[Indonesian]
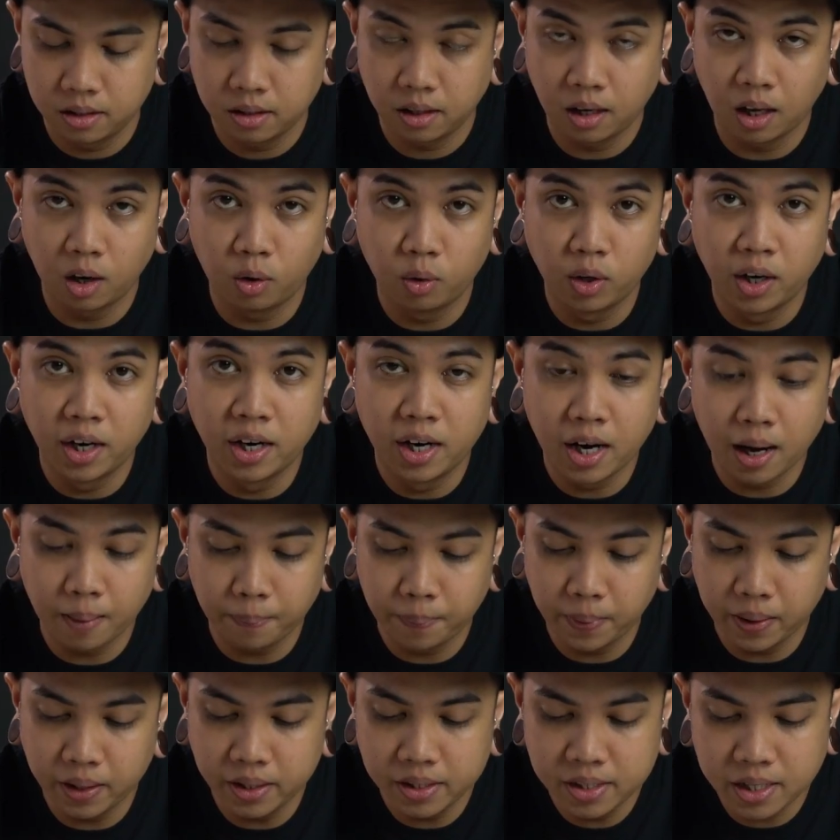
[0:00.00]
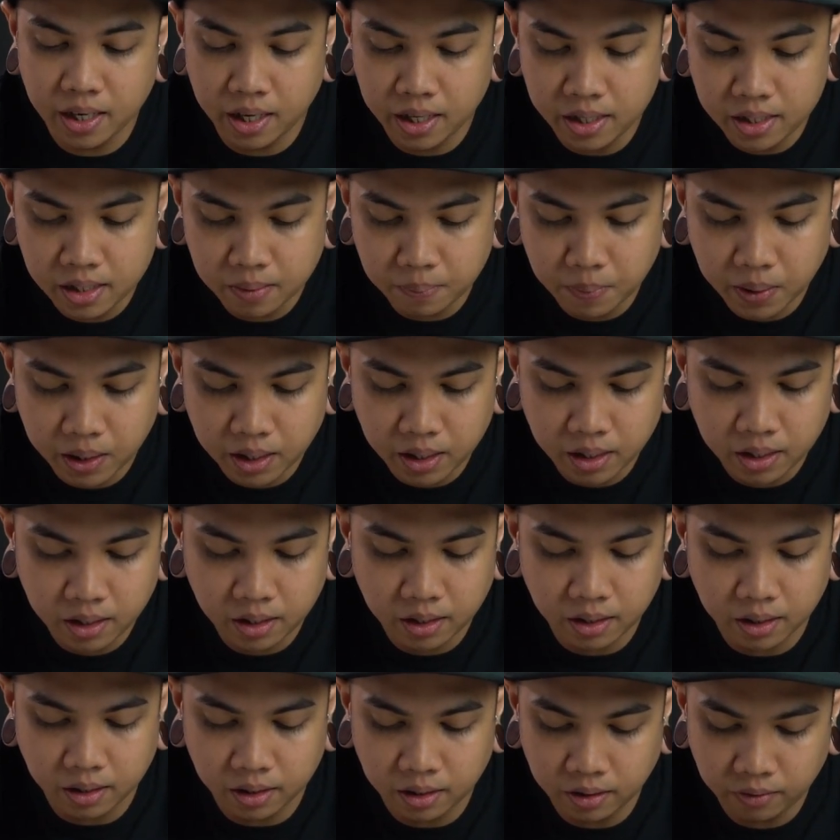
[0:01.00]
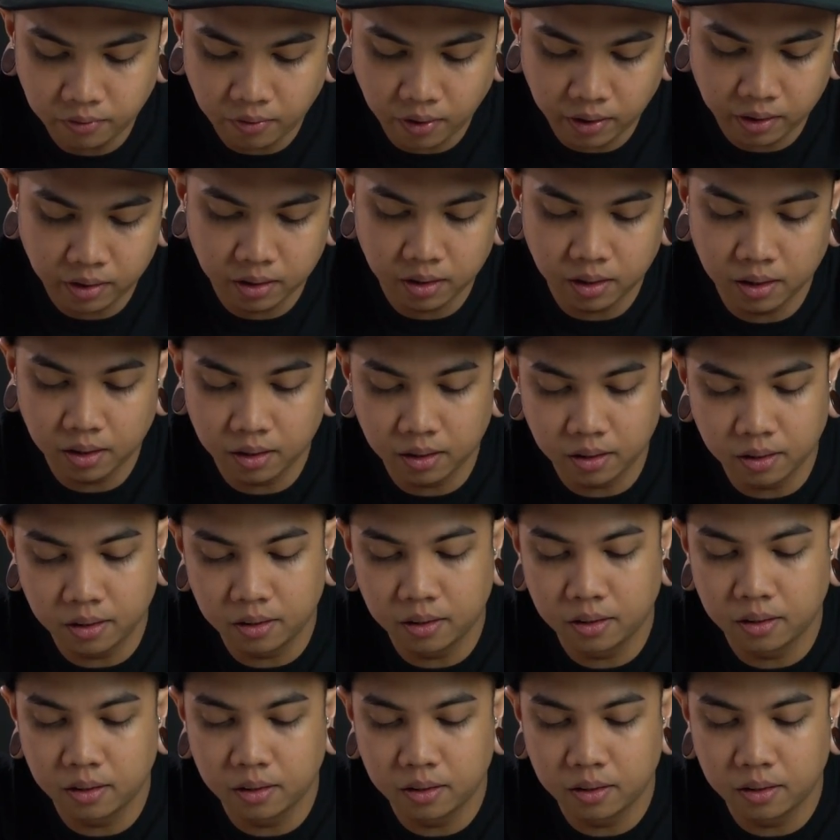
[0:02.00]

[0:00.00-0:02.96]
Kalau udah dirapihin jadinya begini nih. Ini final